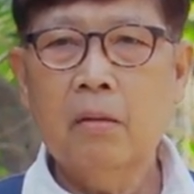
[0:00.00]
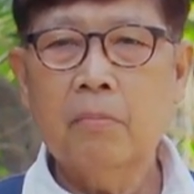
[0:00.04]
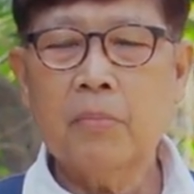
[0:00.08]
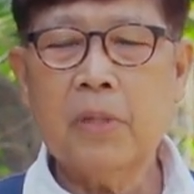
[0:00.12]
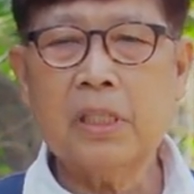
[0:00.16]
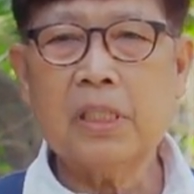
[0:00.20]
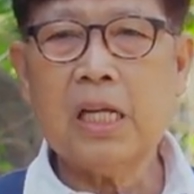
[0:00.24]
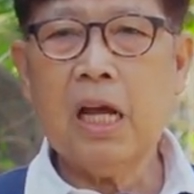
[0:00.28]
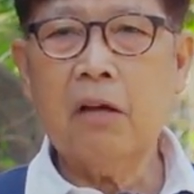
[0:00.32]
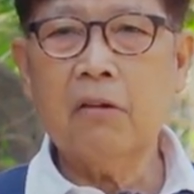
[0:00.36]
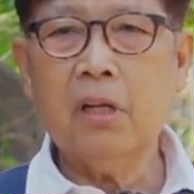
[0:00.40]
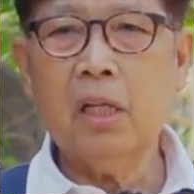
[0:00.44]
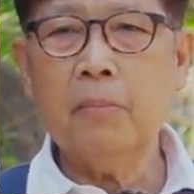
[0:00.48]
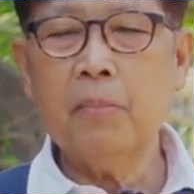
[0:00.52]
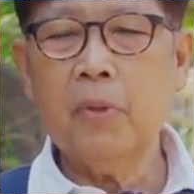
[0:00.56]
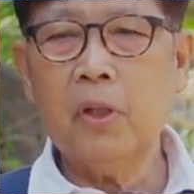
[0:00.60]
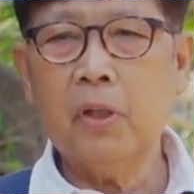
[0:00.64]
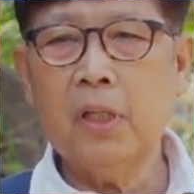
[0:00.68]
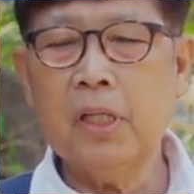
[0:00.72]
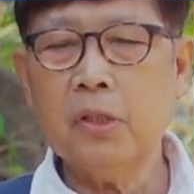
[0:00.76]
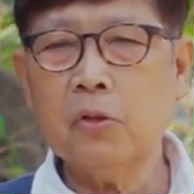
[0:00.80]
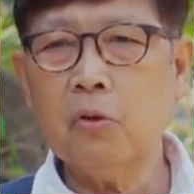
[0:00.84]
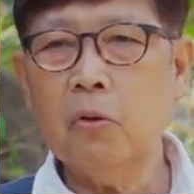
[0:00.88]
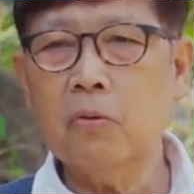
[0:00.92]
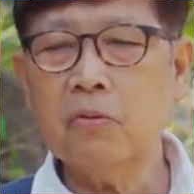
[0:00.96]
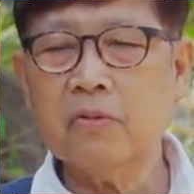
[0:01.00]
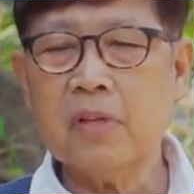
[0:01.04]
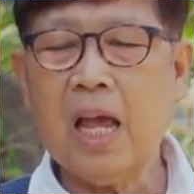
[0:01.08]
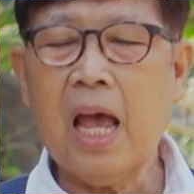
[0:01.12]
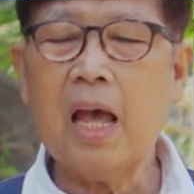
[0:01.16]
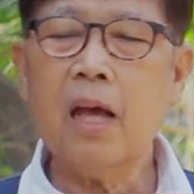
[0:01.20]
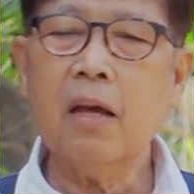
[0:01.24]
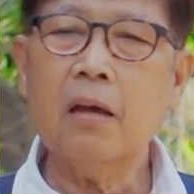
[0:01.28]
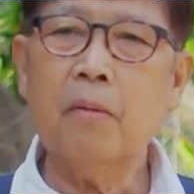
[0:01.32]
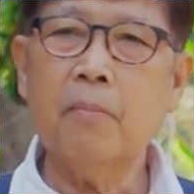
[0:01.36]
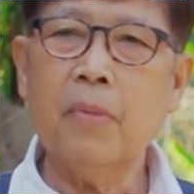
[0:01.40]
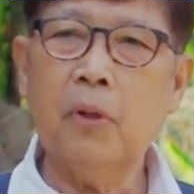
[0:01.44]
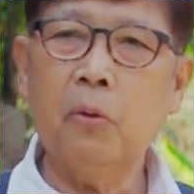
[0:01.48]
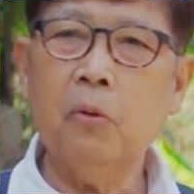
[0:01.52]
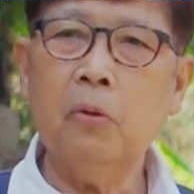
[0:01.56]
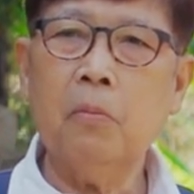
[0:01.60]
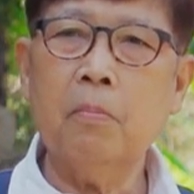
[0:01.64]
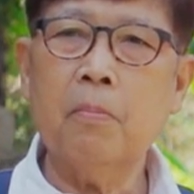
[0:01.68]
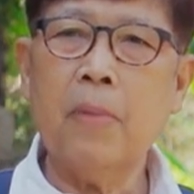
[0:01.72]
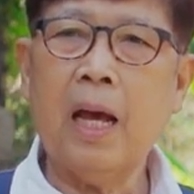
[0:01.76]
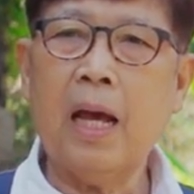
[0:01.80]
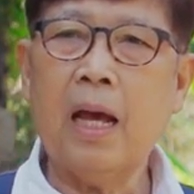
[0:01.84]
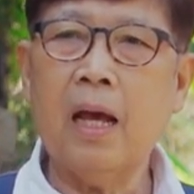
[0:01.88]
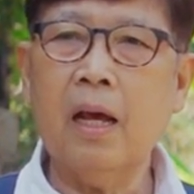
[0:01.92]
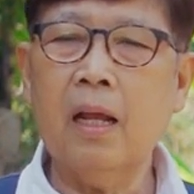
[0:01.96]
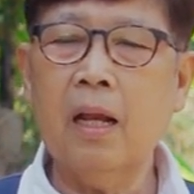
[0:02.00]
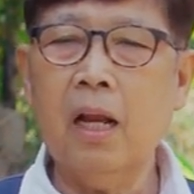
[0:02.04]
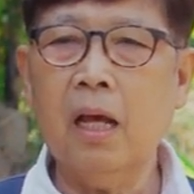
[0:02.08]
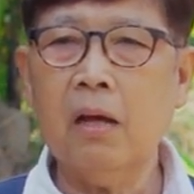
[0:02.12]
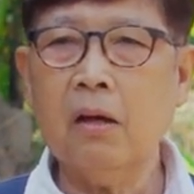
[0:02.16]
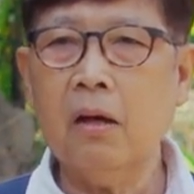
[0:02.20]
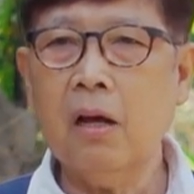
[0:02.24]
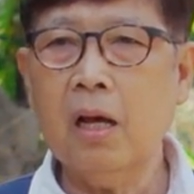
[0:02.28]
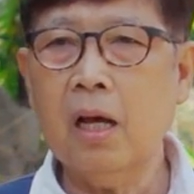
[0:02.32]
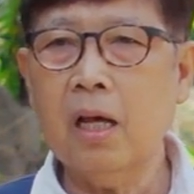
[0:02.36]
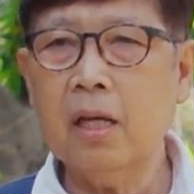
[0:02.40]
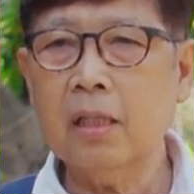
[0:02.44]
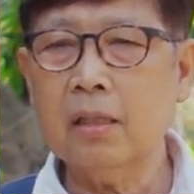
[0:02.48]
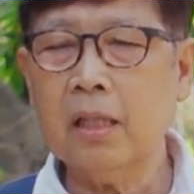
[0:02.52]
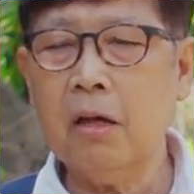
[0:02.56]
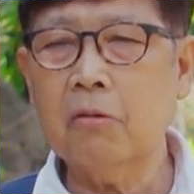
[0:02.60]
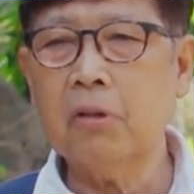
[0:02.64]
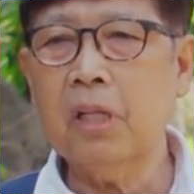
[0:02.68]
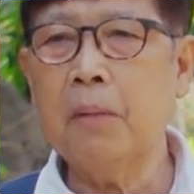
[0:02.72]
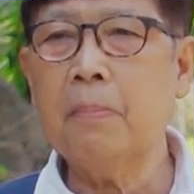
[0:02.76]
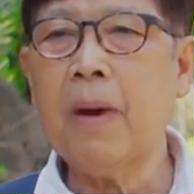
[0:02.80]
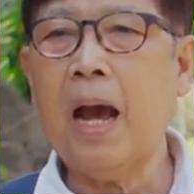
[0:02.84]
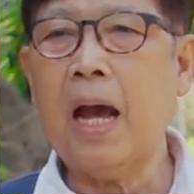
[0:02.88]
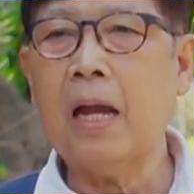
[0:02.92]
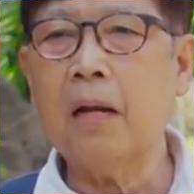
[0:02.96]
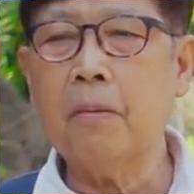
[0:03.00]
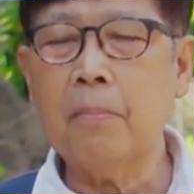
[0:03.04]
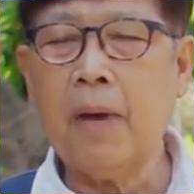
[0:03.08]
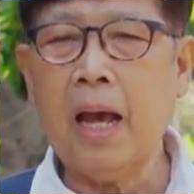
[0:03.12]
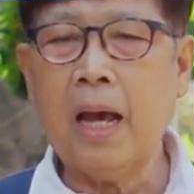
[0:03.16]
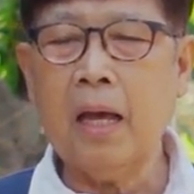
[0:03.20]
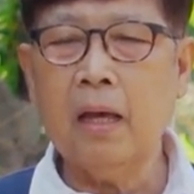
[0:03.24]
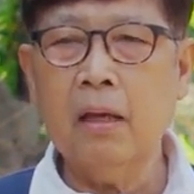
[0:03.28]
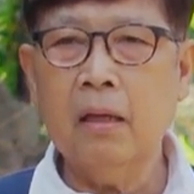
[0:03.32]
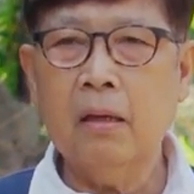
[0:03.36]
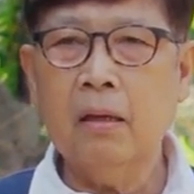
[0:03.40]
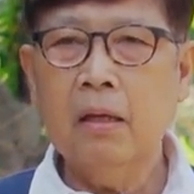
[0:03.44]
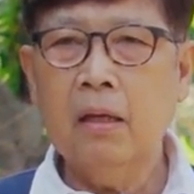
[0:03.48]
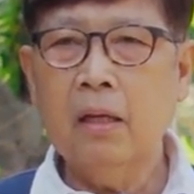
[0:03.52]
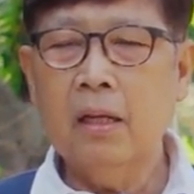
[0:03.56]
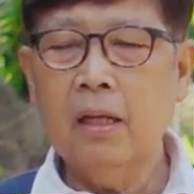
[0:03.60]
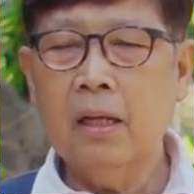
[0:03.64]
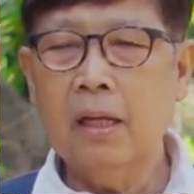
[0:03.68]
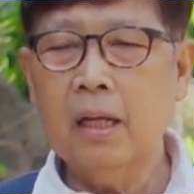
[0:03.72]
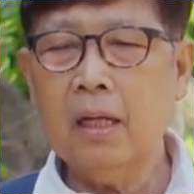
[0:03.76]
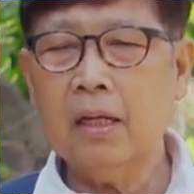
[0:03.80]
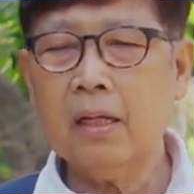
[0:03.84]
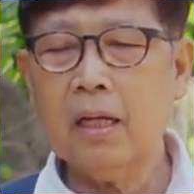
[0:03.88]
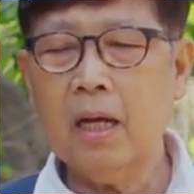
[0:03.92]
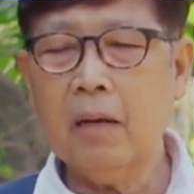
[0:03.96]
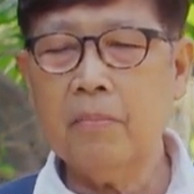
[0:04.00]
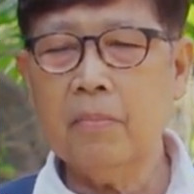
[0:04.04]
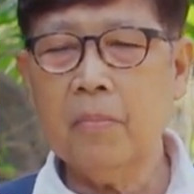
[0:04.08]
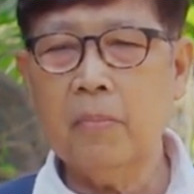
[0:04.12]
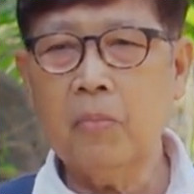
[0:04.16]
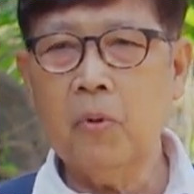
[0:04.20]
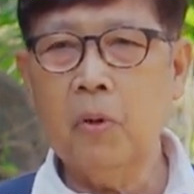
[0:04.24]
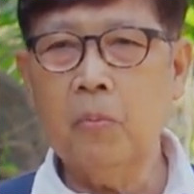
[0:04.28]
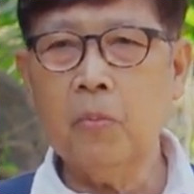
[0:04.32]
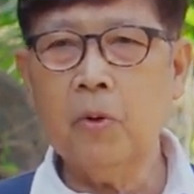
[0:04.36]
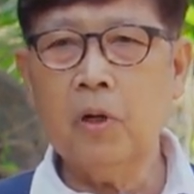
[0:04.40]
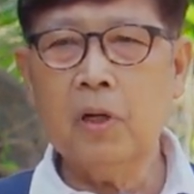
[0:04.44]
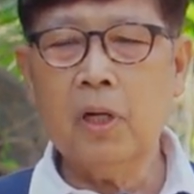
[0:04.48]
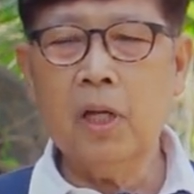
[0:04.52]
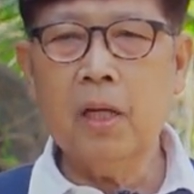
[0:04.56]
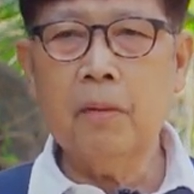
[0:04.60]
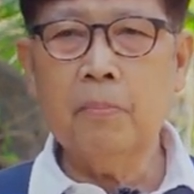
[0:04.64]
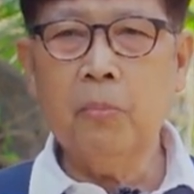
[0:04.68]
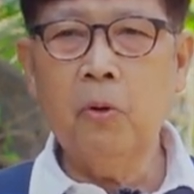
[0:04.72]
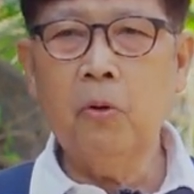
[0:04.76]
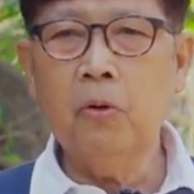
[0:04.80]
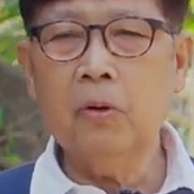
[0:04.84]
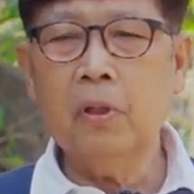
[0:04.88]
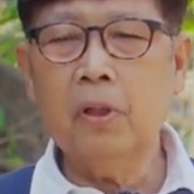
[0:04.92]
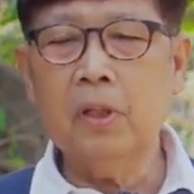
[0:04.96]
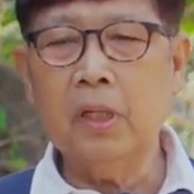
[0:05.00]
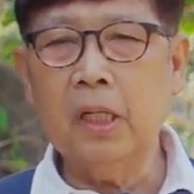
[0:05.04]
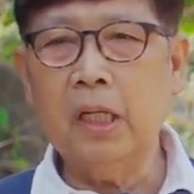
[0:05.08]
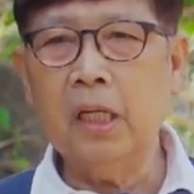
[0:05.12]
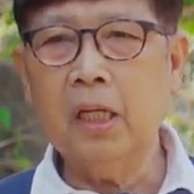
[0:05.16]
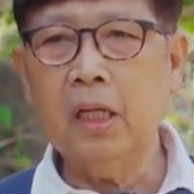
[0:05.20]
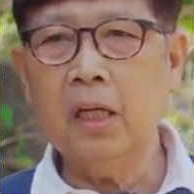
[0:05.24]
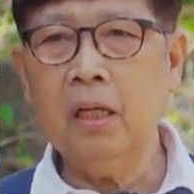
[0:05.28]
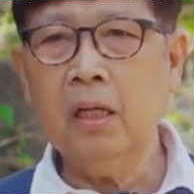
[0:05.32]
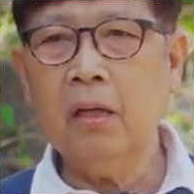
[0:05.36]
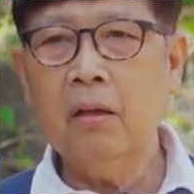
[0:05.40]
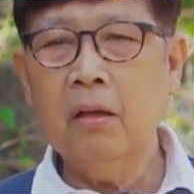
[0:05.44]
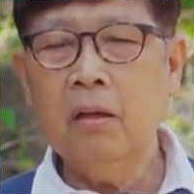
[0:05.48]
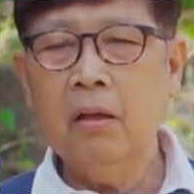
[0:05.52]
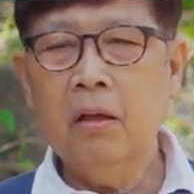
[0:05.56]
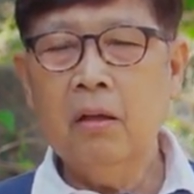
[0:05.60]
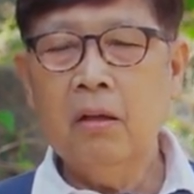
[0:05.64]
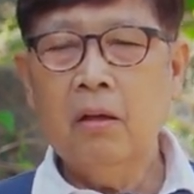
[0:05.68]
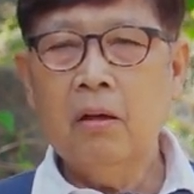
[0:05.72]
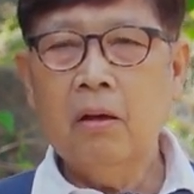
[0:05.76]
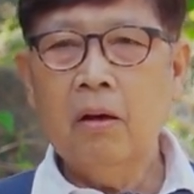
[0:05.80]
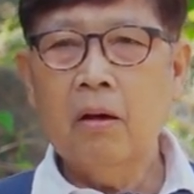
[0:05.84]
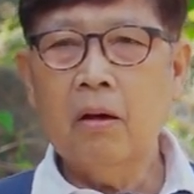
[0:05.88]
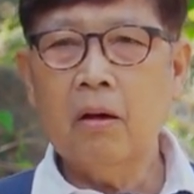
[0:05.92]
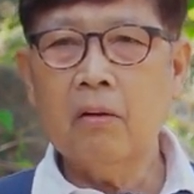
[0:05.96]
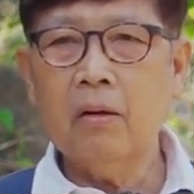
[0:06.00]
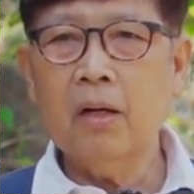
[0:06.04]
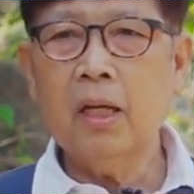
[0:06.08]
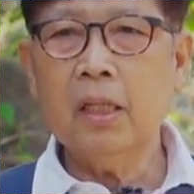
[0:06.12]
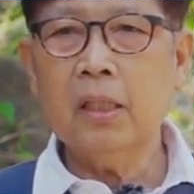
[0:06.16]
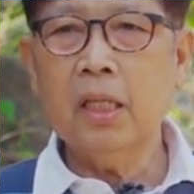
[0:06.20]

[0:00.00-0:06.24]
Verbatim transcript: พระเจ้านั้นเป็นที่ทรงสร้างมนุษย์มาแล้วก็เท่าที่ผ่านมานะครับผมก็ได้พูดถึงเรื่